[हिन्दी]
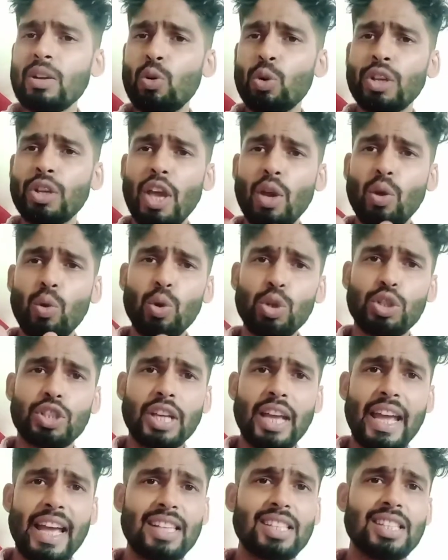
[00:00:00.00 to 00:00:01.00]
उनकी कुछ
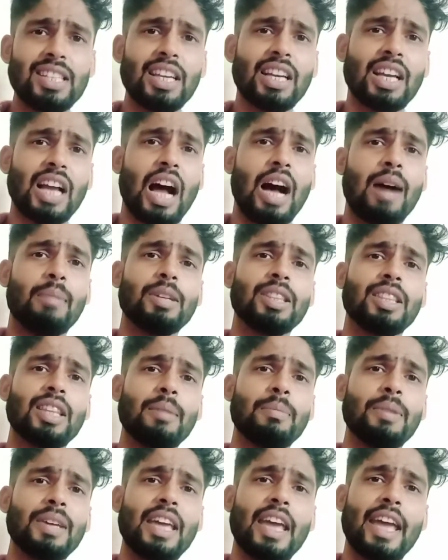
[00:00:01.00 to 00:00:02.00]
ऐसी कहावतें
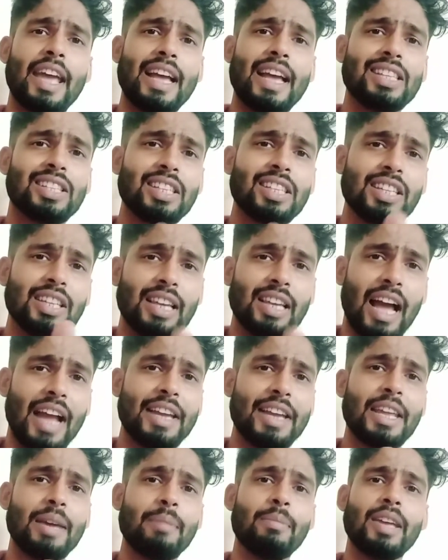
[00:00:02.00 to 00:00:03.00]
भी हैं ऐसी
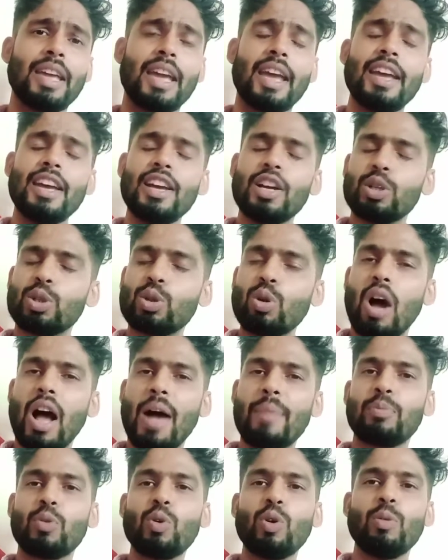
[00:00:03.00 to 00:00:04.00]
लाइनें भी हैं जो
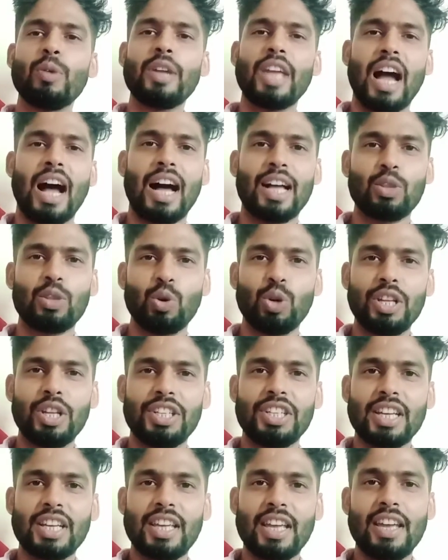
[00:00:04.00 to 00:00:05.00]
आपको याद होनी
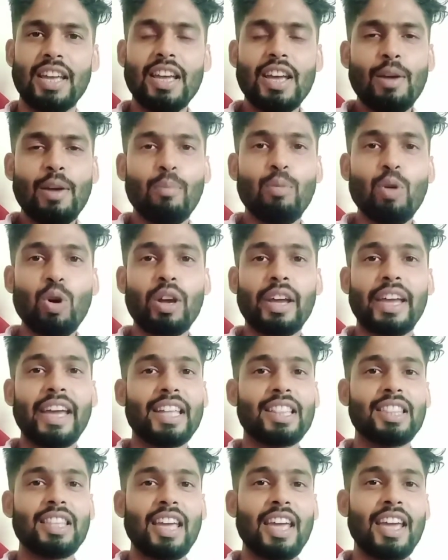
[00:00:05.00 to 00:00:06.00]
चाहिए वो
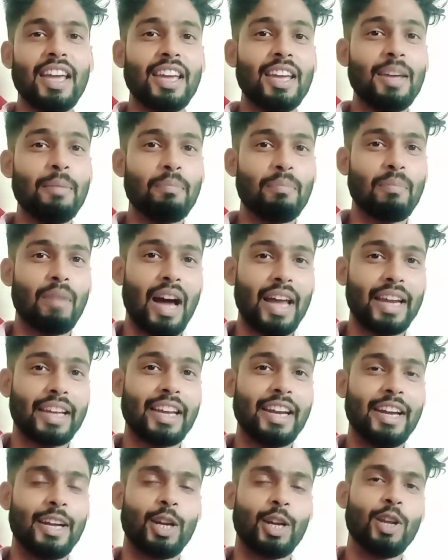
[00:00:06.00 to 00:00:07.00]
कहते हैं कि
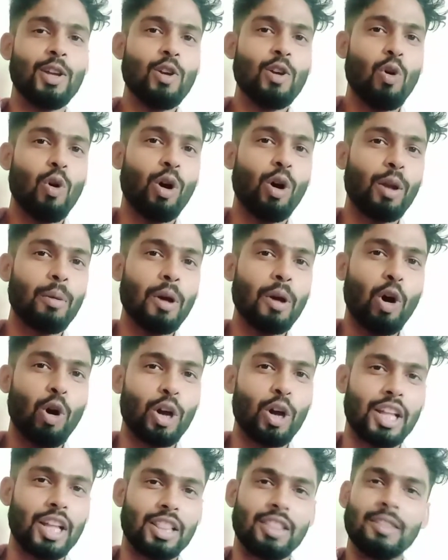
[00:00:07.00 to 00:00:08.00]
मार्केट और
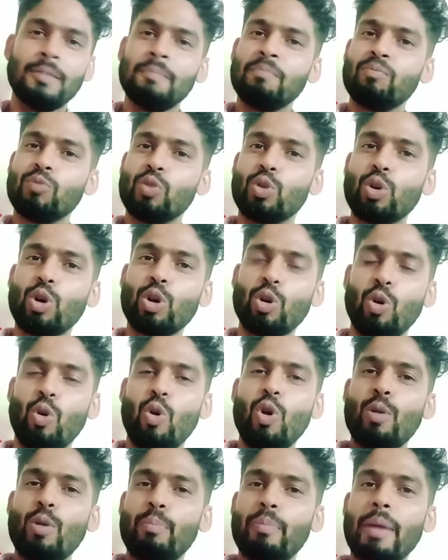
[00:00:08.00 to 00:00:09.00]
औरत दोनों
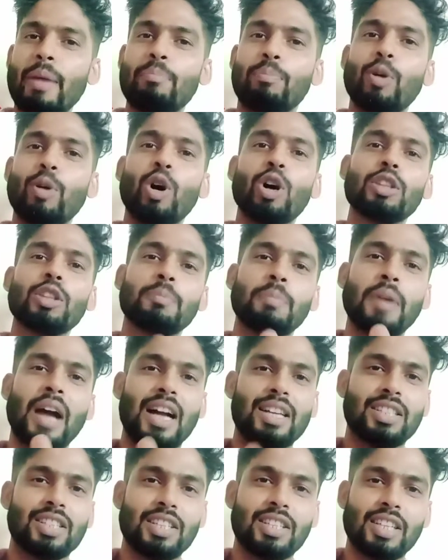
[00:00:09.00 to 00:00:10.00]
मैं बहुत
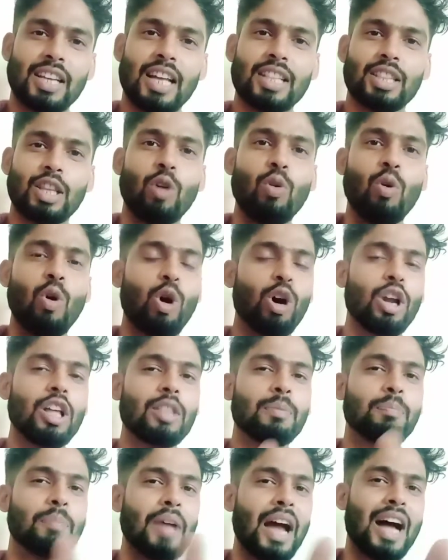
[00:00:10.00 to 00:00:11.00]
प्यार से चलाता हूँ
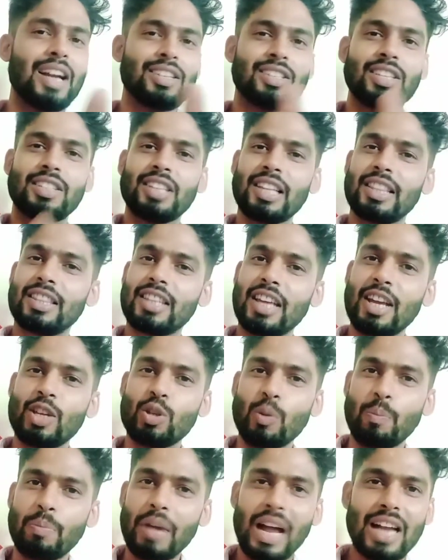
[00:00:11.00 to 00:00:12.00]
औरत प्यार से चलती है
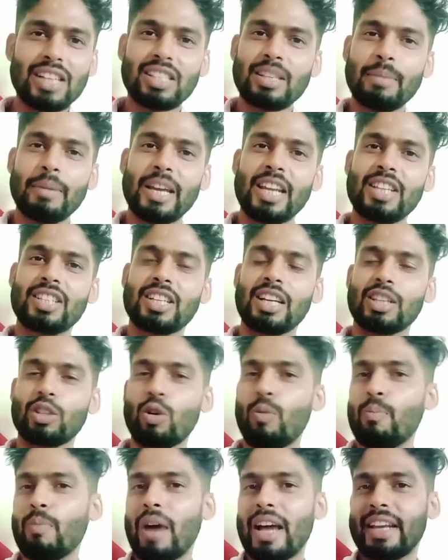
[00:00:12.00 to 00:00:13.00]
जो प्यार से मैनेज करता
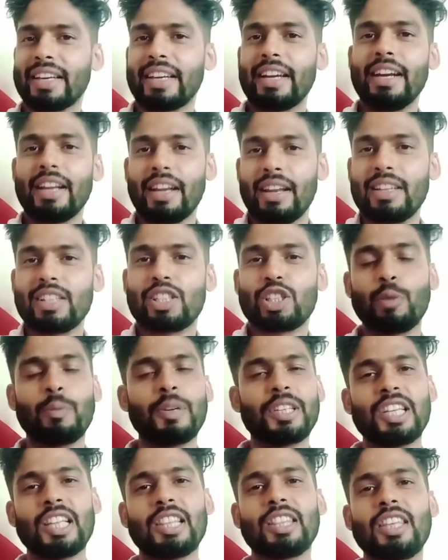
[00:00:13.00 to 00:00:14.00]
हूँ मार्केट रिस्क पे
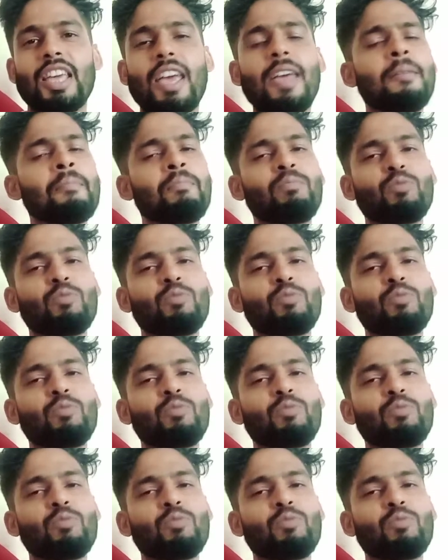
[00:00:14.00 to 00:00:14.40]
चलती है